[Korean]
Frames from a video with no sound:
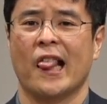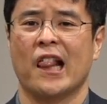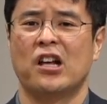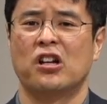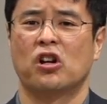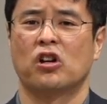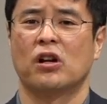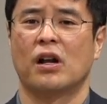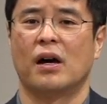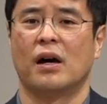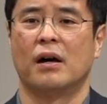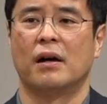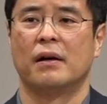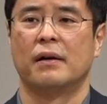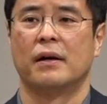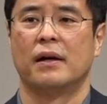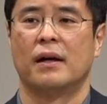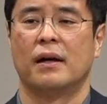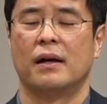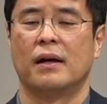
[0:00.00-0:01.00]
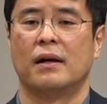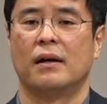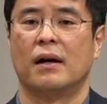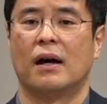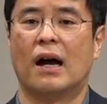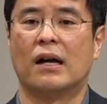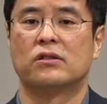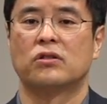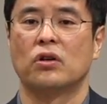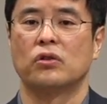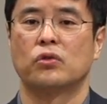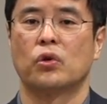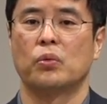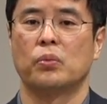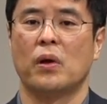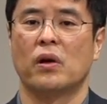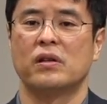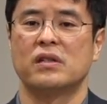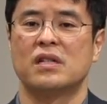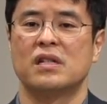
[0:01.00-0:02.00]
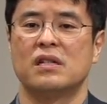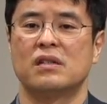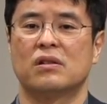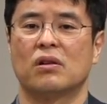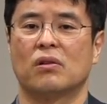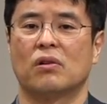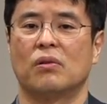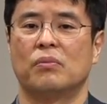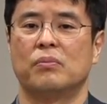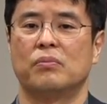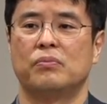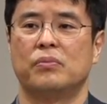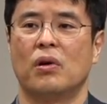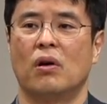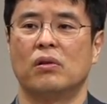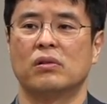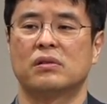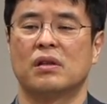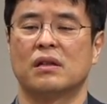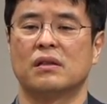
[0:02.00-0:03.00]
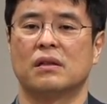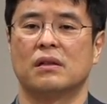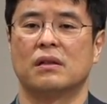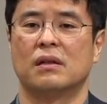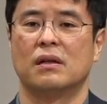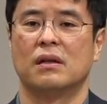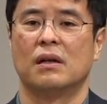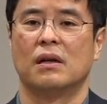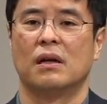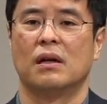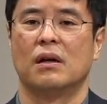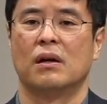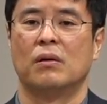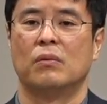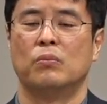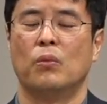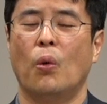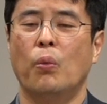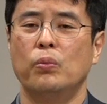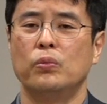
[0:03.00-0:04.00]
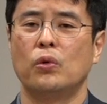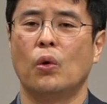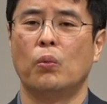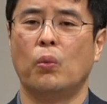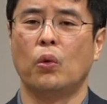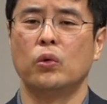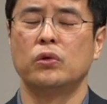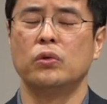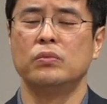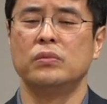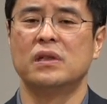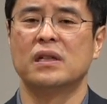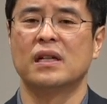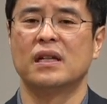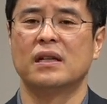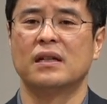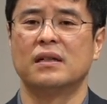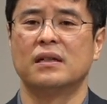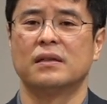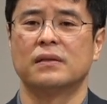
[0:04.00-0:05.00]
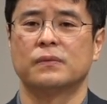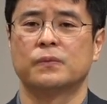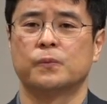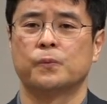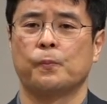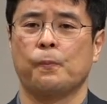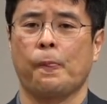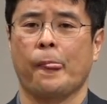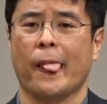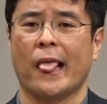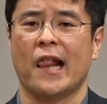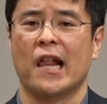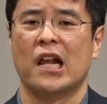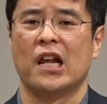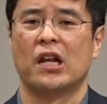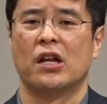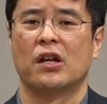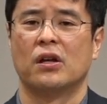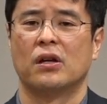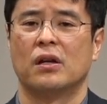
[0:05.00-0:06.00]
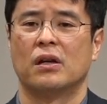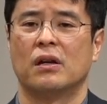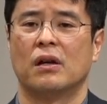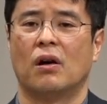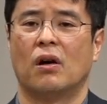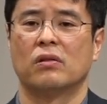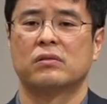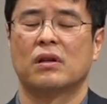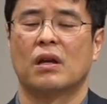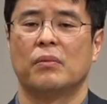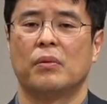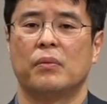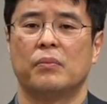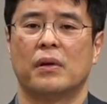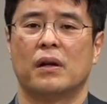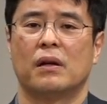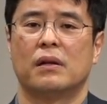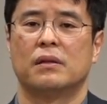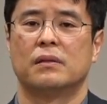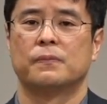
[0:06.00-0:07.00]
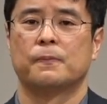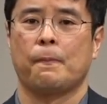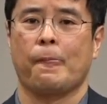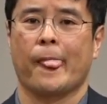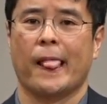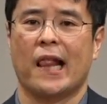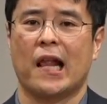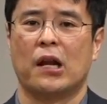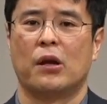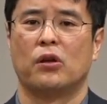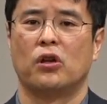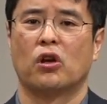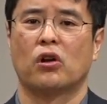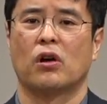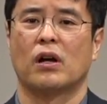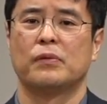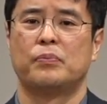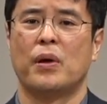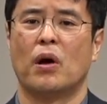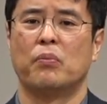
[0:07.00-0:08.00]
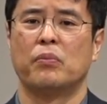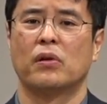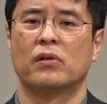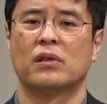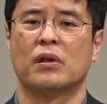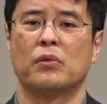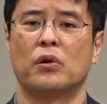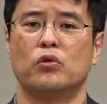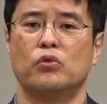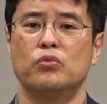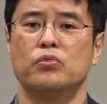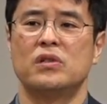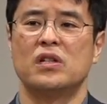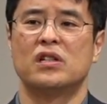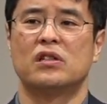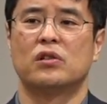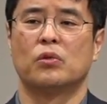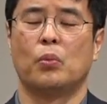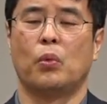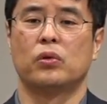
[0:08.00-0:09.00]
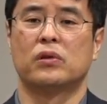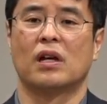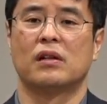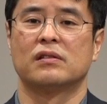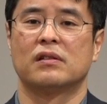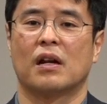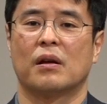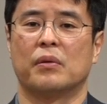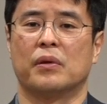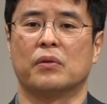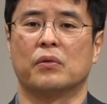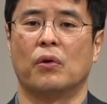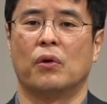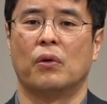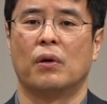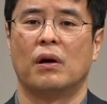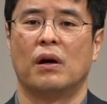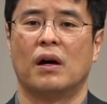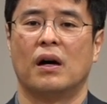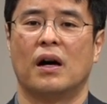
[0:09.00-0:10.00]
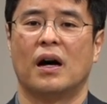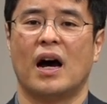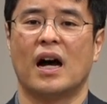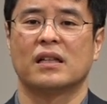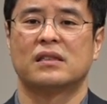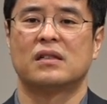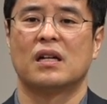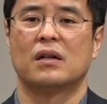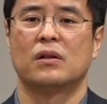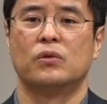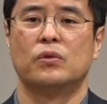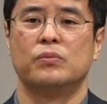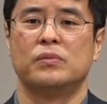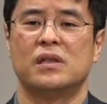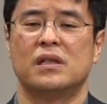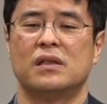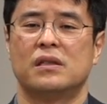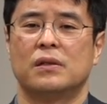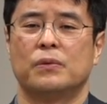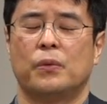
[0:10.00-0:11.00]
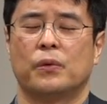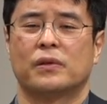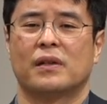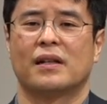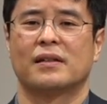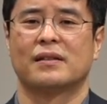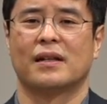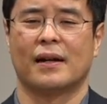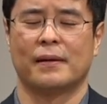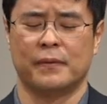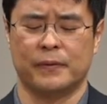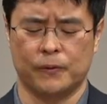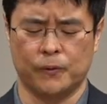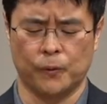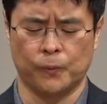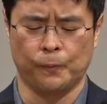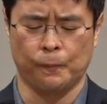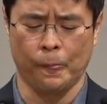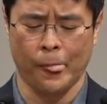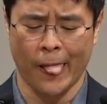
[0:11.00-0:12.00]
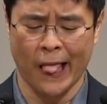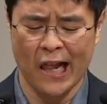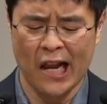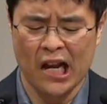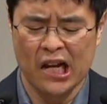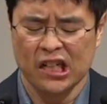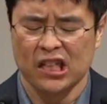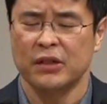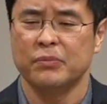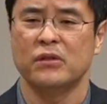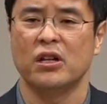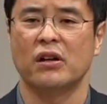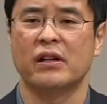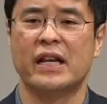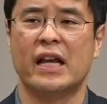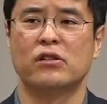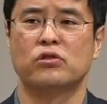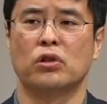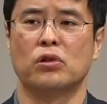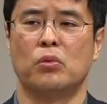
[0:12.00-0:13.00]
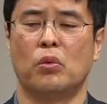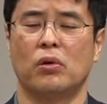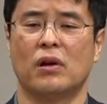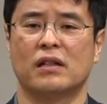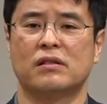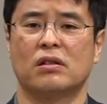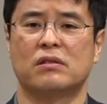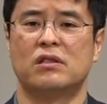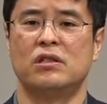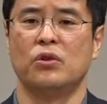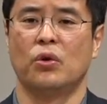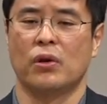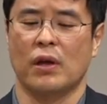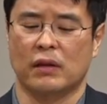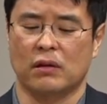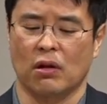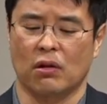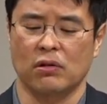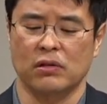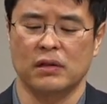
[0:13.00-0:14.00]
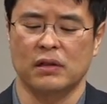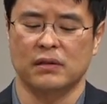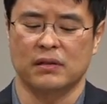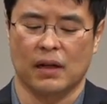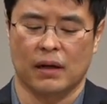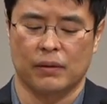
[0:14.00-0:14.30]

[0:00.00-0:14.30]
그러나 아, 저희 소명의 시인처럼 평생 몸도 못 움직이는 어떻게 보면은 여러 가지 병변 때문에 움직이지도 못하는 사람이 있고 하체를 움직이지도 못하는 사람이 있고 심지어는 예수를 몰라서 지옥에 떨어지는